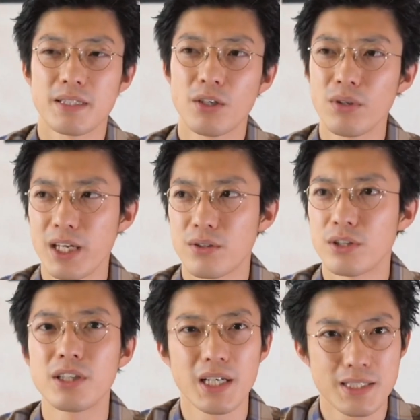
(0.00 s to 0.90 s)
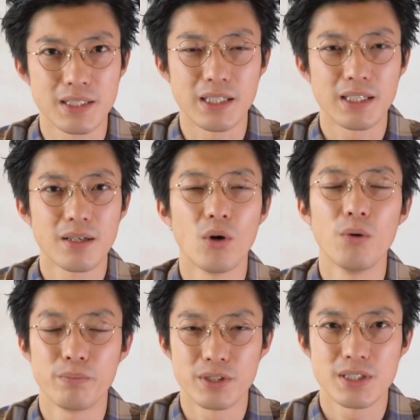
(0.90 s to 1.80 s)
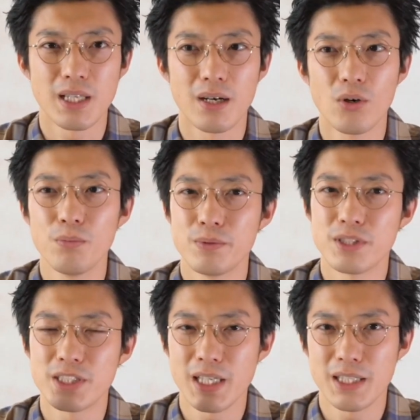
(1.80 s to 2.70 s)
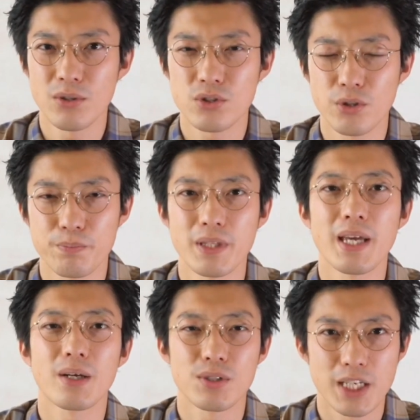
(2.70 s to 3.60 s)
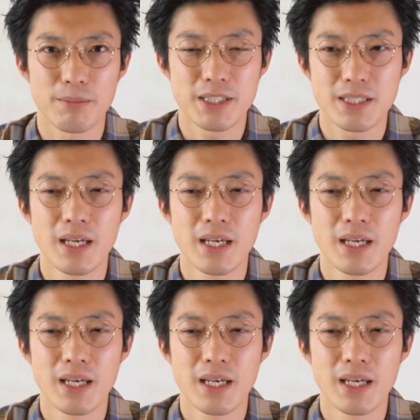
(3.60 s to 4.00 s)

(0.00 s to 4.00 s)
去年のくがつにオープンしたオープンしたてのショップでございます。